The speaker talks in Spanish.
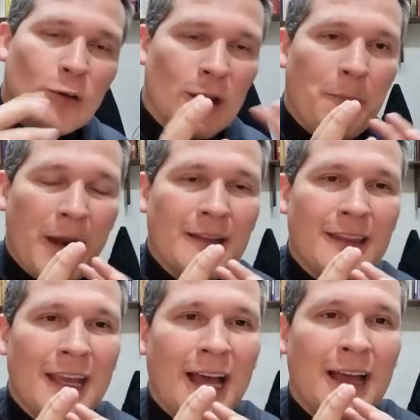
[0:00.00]
o sea,
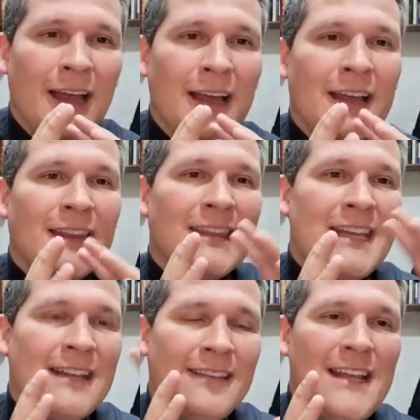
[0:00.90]
prácticas
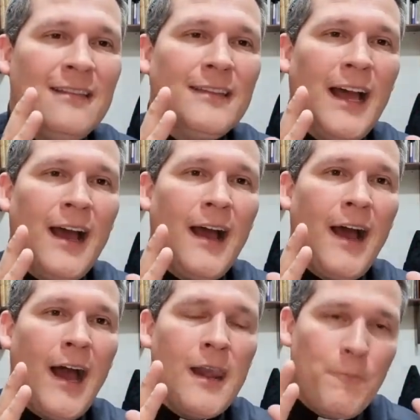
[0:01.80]
distintas
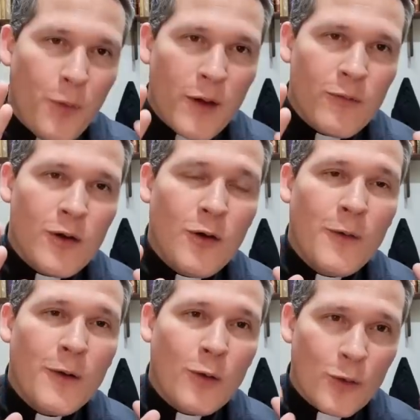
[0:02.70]
al
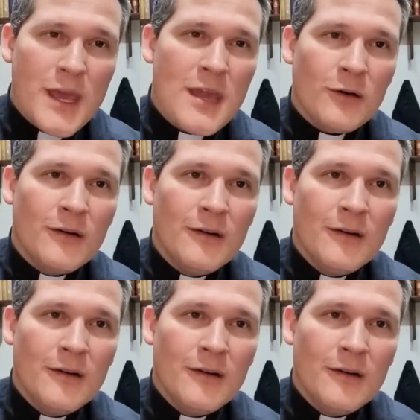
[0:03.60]
pueblo judío.